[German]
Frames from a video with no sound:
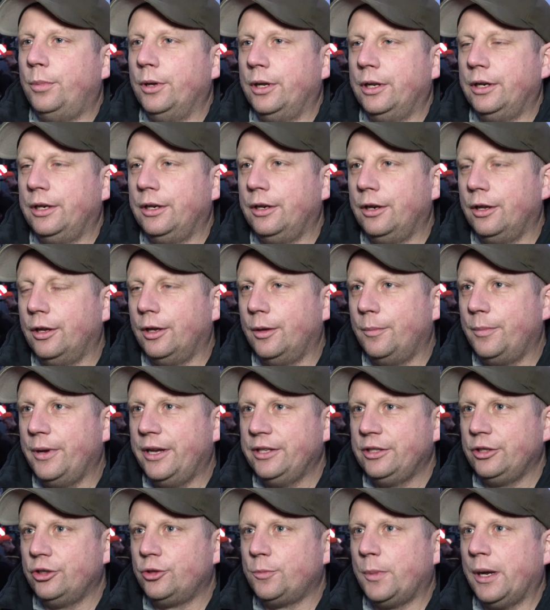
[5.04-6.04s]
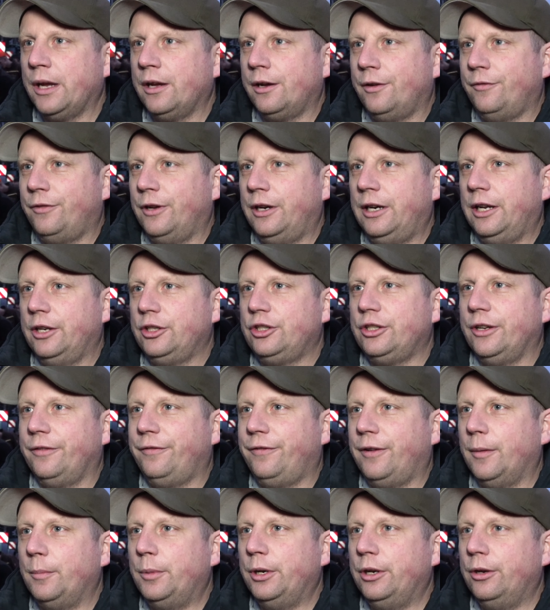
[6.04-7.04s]
bin äh, Pressesprecher von Landschaft
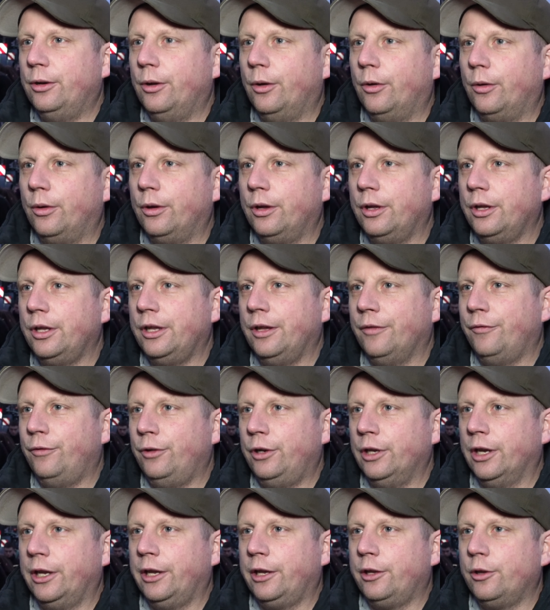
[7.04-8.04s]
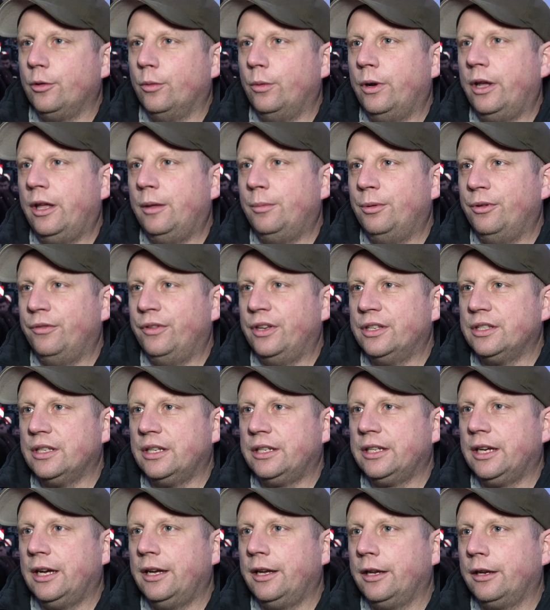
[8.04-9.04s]
Verbindung hier für die Region
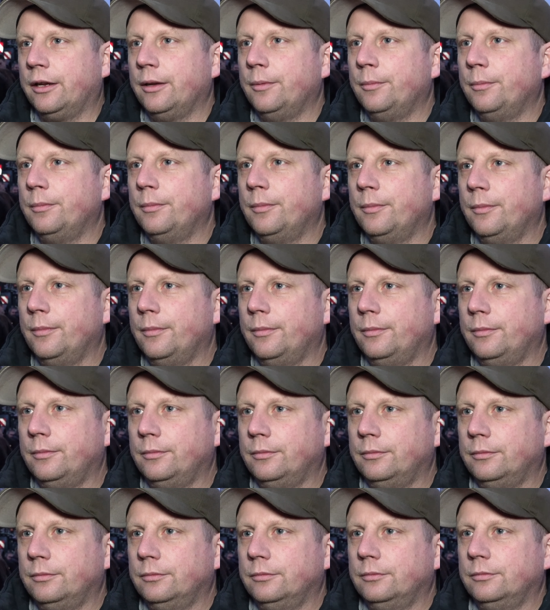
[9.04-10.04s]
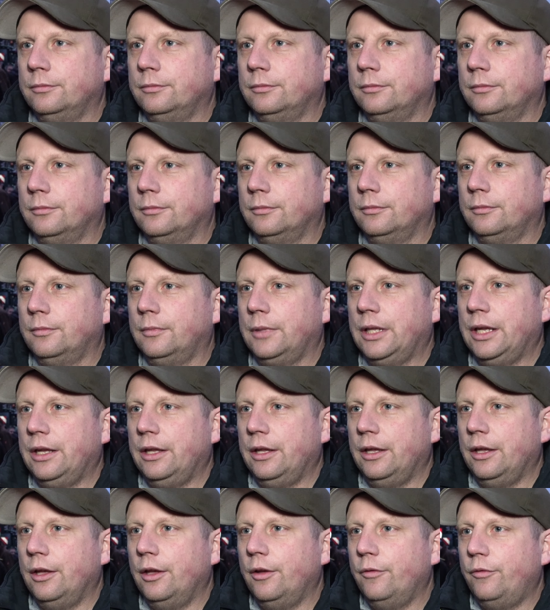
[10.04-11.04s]
Elbe-Weser-Dreieck. Was findet denn heute statt?
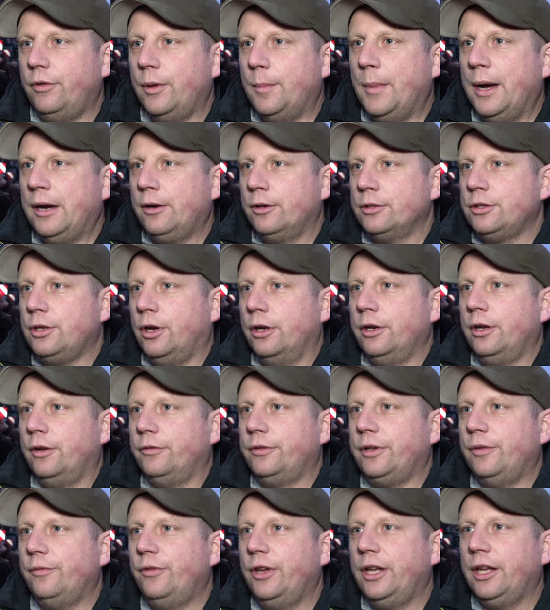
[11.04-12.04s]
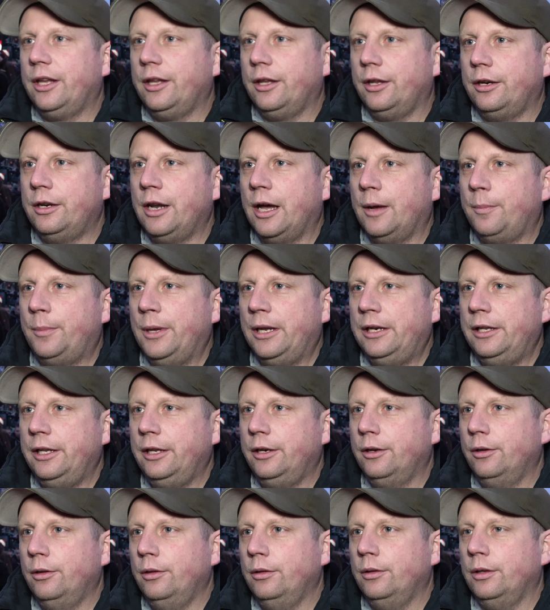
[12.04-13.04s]
Wir machen uns heute auf den Weg nach
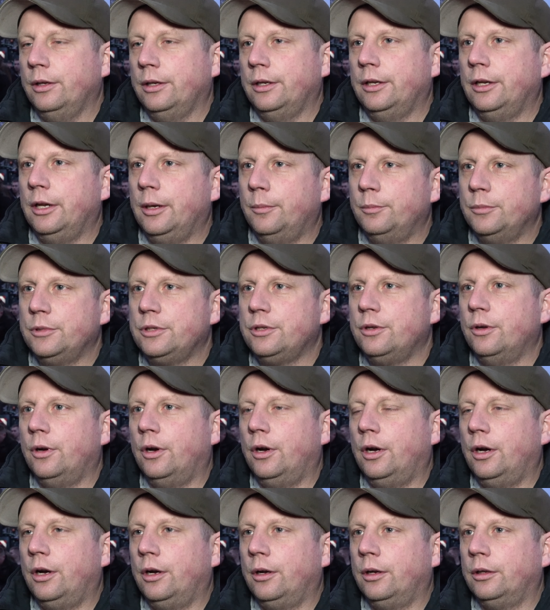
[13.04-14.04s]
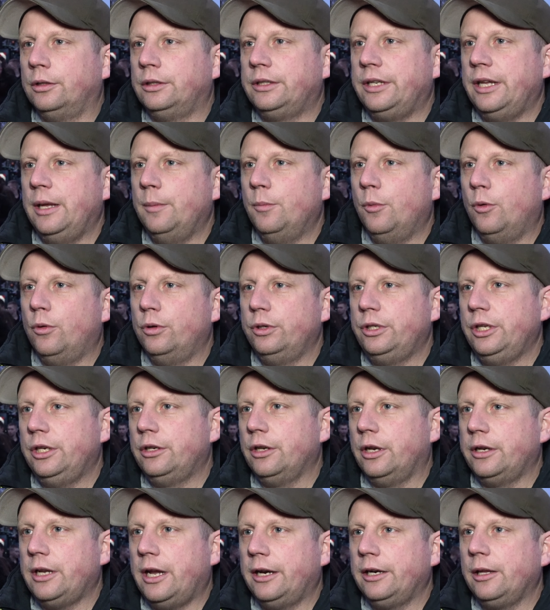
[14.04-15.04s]
Berlin ähm, zur Demo, die
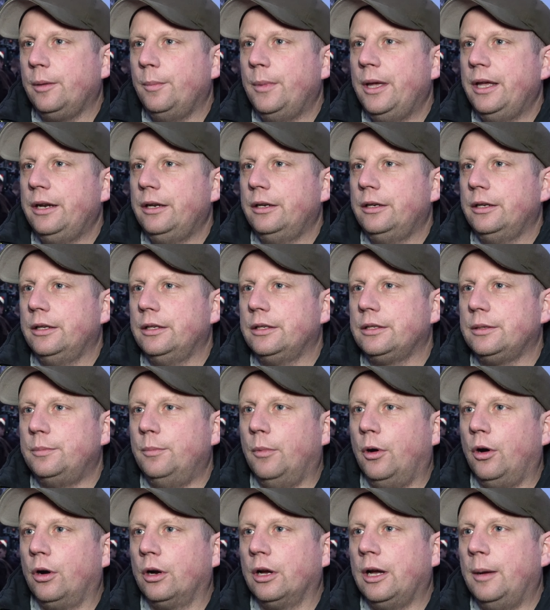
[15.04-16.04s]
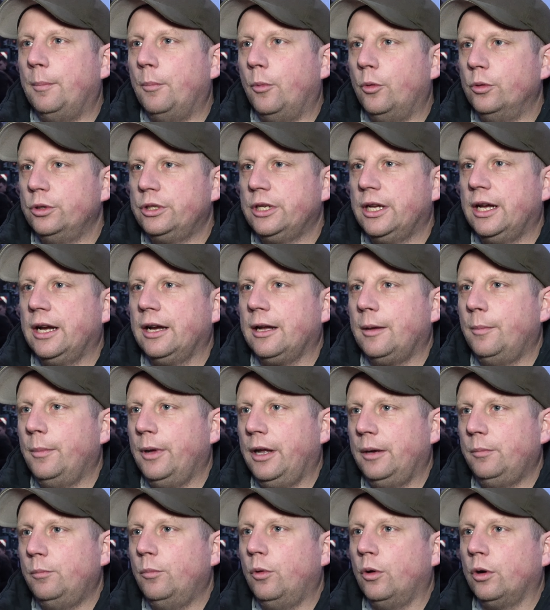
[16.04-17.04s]
dort angemeldet ist, morgen am Montag am
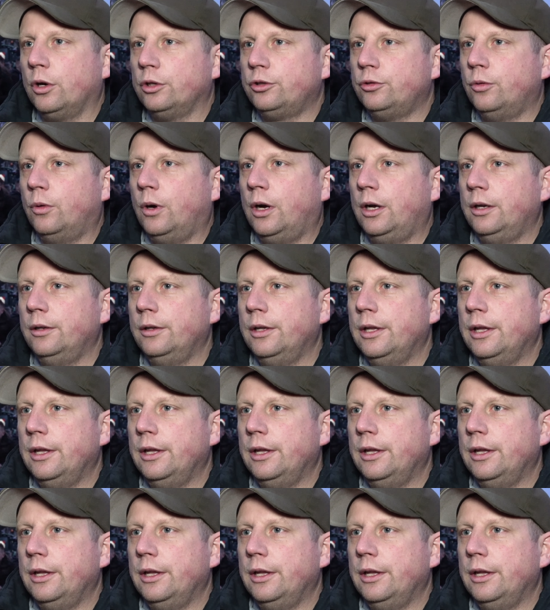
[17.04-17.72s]
Brandenburger Tor.